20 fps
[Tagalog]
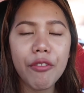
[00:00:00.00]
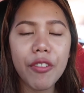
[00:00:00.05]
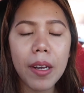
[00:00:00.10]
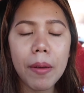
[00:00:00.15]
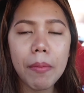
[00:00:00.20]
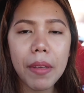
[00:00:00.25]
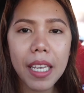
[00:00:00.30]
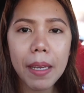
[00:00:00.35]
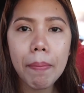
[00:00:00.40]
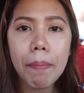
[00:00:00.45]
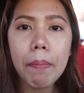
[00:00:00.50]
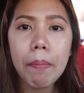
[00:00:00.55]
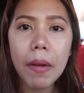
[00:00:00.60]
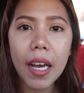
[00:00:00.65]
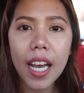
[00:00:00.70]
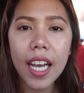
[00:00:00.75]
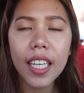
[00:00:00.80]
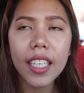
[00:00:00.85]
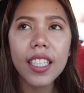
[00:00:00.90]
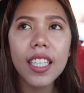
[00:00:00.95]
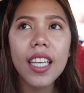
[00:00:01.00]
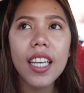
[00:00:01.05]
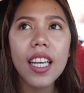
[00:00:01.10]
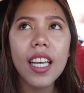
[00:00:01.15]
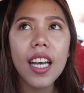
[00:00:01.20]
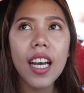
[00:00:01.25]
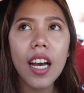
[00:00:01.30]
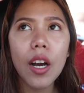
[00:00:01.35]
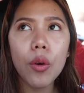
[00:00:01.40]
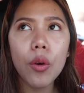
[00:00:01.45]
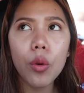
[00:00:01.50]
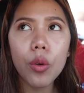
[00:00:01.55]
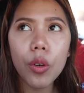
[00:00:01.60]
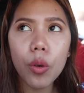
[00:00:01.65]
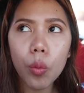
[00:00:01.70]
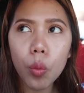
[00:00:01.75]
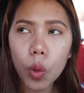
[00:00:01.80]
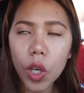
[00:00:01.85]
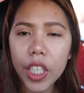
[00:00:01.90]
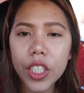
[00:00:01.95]
From Ip Man
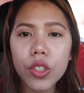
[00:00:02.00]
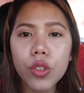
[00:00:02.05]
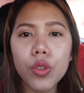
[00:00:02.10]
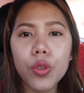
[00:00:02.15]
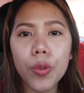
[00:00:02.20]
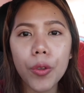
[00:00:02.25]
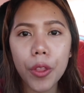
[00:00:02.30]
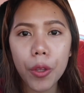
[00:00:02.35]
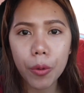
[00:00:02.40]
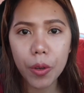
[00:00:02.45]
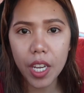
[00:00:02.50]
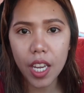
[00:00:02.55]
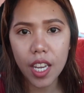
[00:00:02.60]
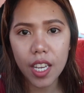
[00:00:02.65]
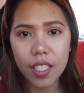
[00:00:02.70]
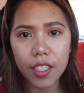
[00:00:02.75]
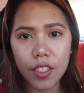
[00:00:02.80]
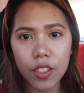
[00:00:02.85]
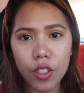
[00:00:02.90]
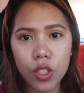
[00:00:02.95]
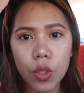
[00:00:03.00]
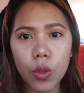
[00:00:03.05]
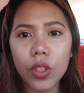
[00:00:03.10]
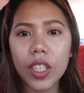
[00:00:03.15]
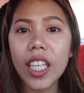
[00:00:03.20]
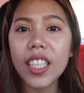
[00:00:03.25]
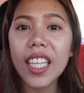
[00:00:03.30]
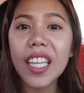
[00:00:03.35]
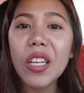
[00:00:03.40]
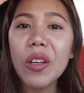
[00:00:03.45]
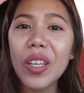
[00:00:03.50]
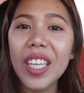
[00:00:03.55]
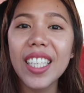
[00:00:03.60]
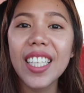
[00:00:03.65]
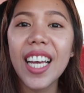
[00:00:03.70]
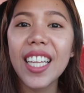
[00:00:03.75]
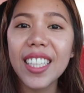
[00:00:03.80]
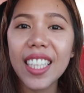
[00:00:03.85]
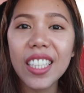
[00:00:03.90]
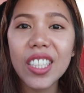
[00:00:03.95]
1 to 3. So
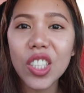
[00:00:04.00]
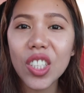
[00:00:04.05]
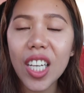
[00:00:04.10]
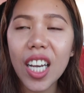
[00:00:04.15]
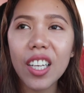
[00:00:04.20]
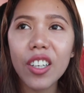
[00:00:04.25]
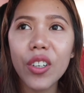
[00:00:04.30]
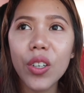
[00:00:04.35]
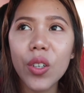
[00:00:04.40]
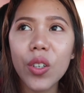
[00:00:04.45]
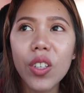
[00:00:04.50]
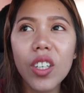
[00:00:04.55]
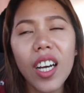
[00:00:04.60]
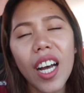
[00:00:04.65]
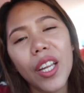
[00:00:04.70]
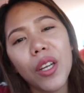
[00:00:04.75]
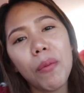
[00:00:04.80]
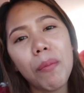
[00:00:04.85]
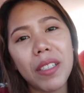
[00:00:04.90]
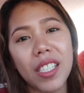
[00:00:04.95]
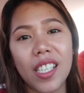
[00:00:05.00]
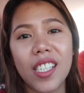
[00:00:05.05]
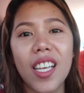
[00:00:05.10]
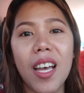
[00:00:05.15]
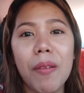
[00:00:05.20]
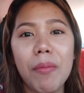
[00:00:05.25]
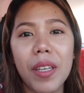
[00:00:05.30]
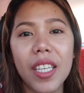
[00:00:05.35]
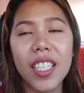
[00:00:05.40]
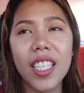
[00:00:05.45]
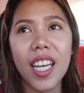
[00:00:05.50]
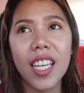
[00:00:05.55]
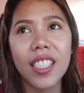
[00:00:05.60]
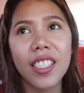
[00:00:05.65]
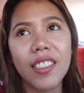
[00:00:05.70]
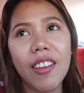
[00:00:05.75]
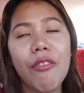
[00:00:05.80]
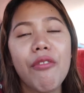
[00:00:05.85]
tatanungin natin siya kung ano masasabi niya sa